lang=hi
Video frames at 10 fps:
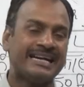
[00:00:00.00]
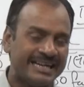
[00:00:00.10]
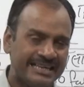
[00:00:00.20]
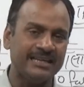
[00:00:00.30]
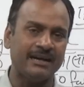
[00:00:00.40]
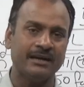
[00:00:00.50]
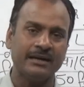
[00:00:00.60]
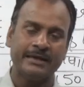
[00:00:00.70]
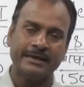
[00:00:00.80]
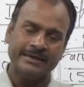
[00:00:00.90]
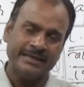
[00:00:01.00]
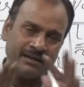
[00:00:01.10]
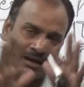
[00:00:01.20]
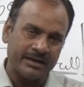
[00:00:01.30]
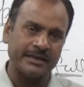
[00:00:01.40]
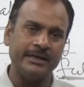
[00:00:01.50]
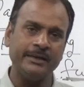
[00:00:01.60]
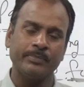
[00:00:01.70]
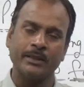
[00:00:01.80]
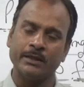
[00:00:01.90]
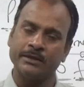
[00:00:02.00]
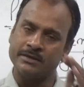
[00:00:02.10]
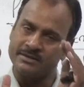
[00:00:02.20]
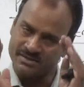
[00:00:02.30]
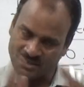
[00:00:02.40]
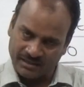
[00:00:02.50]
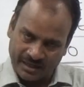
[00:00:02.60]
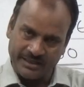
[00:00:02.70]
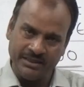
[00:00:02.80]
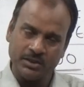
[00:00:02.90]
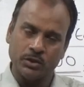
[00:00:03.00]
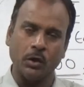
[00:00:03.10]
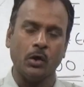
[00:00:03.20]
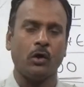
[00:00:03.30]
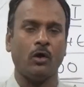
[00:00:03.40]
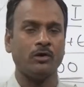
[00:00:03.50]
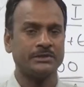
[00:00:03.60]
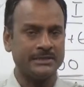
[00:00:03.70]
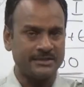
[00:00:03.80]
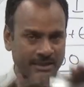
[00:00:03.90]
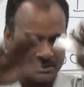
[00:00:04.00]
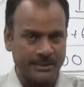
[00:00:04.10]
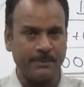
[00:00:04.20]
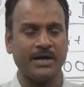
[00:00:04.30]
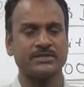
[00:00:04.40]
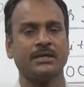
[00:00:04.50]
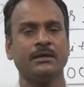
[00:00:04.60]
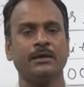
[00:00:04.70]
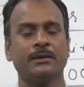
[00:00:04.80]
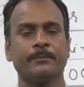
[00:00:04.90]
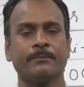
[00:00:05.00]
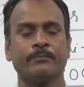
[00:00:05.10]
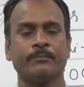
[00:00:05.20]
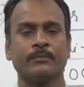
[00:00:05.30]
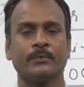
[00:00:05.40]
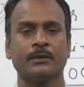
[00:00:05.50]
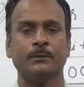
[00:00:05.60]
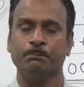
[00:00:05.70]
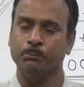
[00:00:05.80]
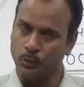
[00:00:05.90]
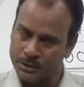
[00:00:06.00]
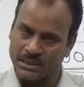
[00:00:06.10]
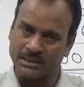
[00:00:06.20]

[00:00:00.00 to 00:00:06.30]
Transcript: खड़िया ये यहाँ की सदानी और जनजातीय भाषा बोली